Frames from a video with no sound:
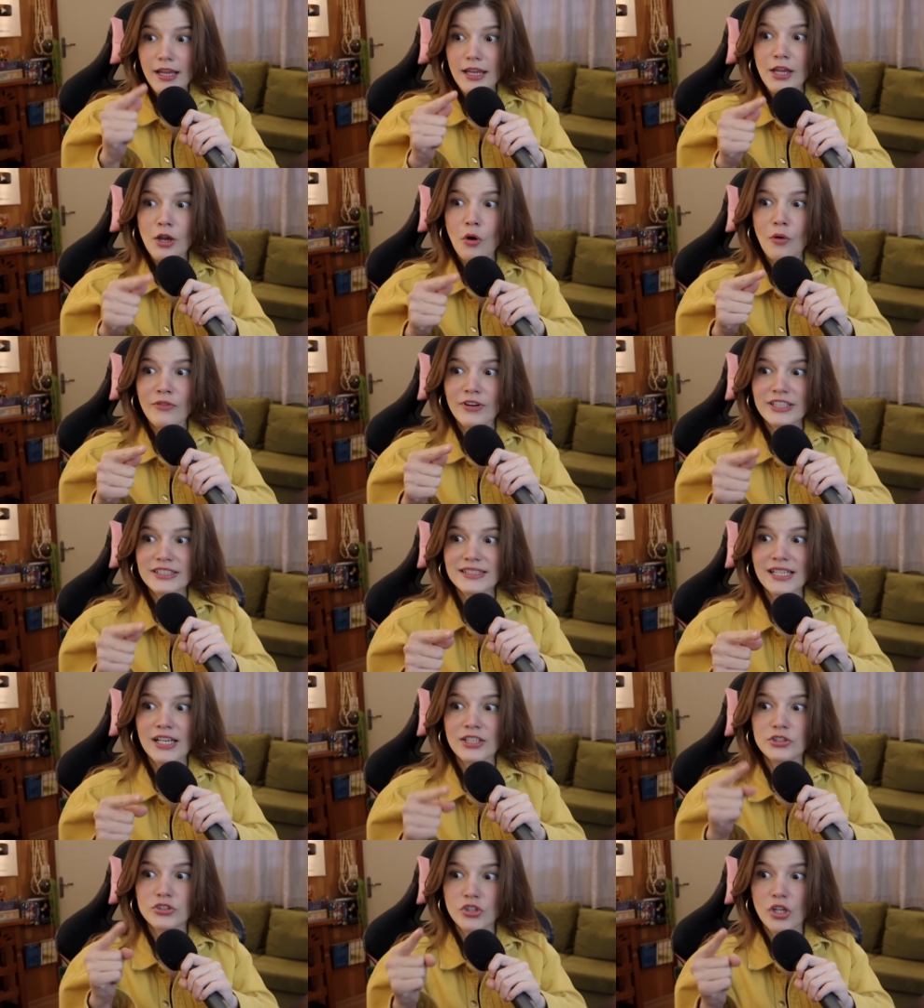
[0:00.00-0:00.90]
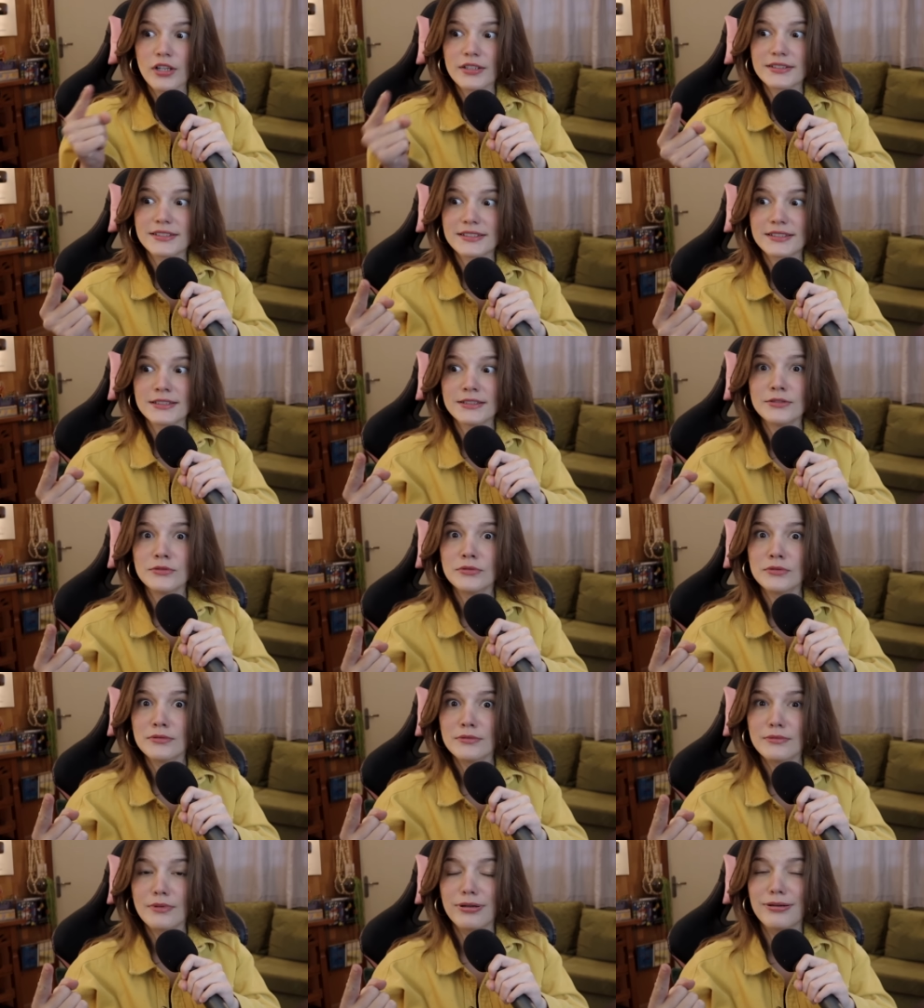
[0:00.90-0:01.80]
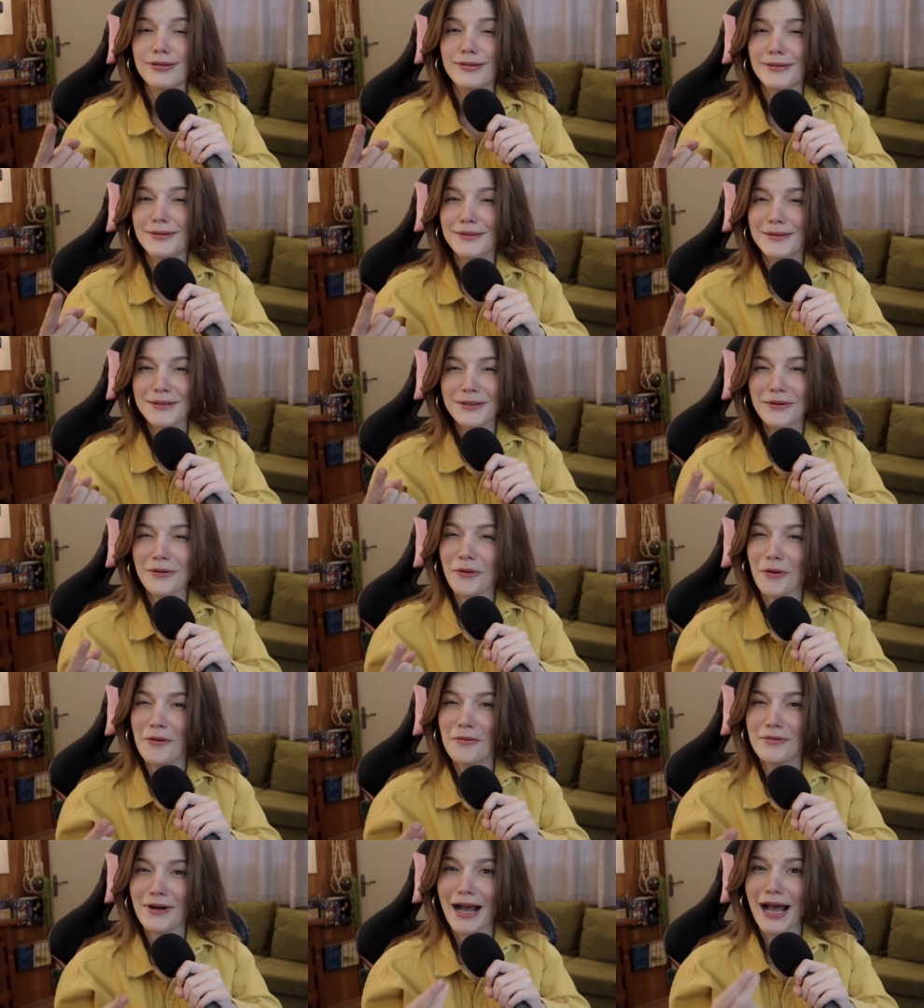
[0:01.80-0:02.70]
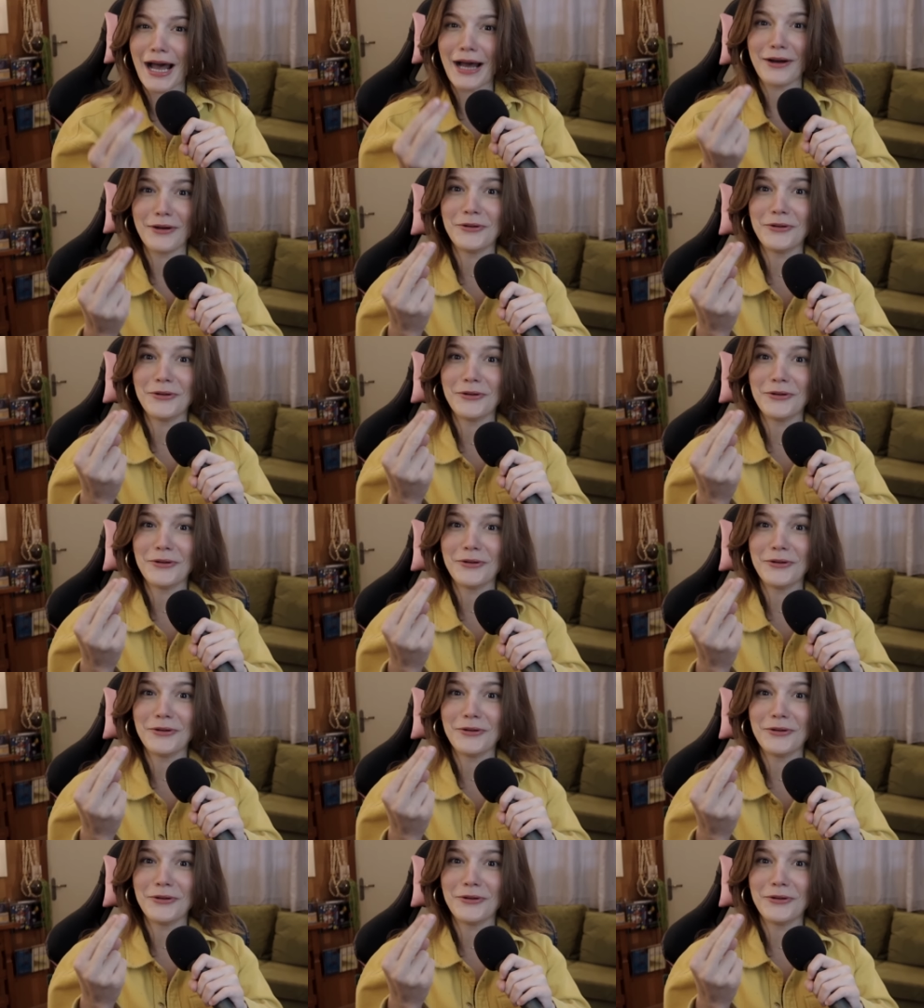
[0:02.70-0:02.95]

e conversar sozinho com a